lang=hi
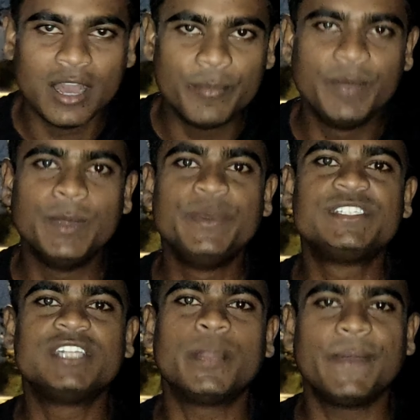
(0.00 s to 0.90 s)
अभी भी
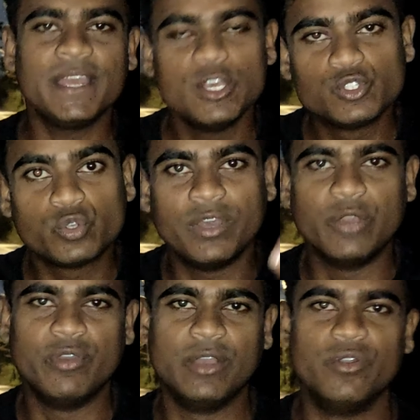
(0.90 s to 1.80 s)
बिस्तर पे सोए
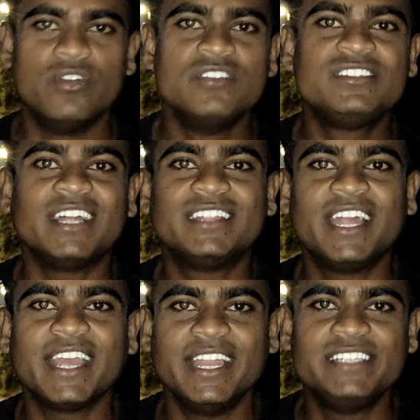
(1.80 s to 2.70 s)
हुए हो
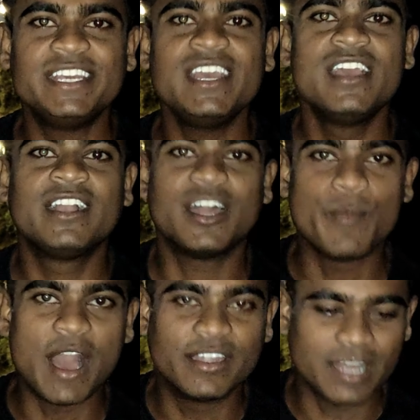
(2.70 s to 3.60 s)
चद्दर के नीचे
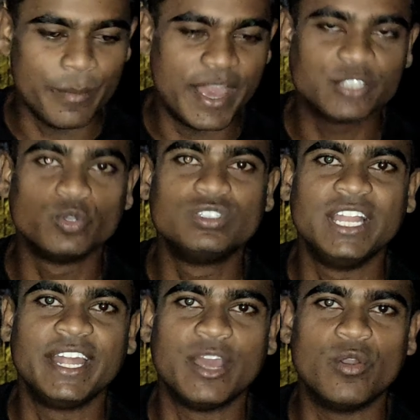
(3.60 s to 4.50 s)
गर्माहट का महसूस
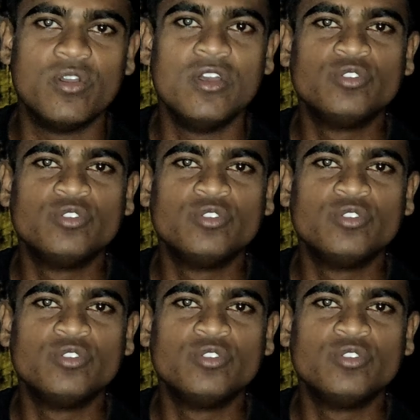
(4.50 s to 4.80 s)
ले रहे हो